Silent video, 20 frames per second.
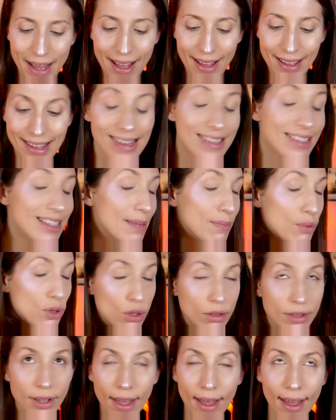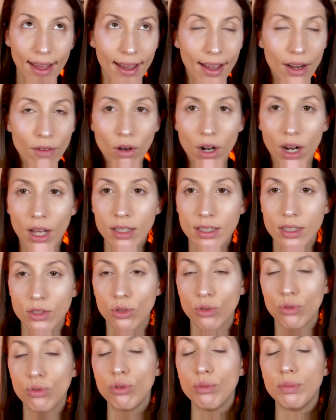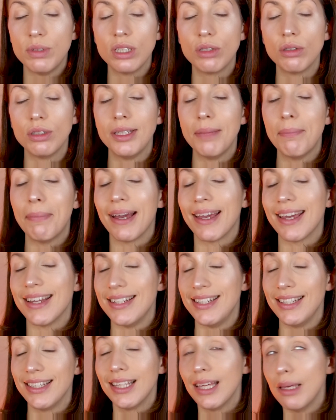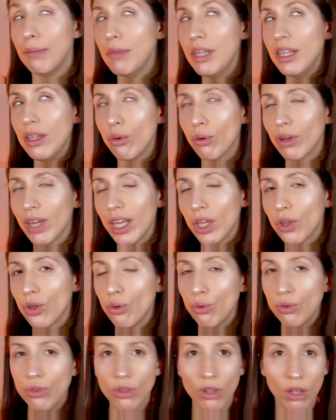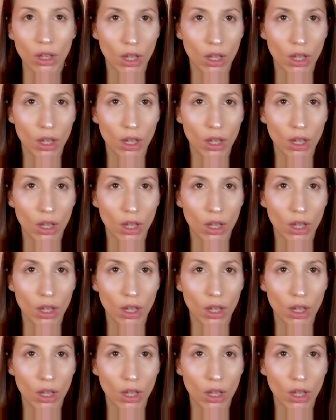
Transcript: Pas exceptionnels, voilà. C'est surtout le petit côté packaging qui est mignon, qui est cute.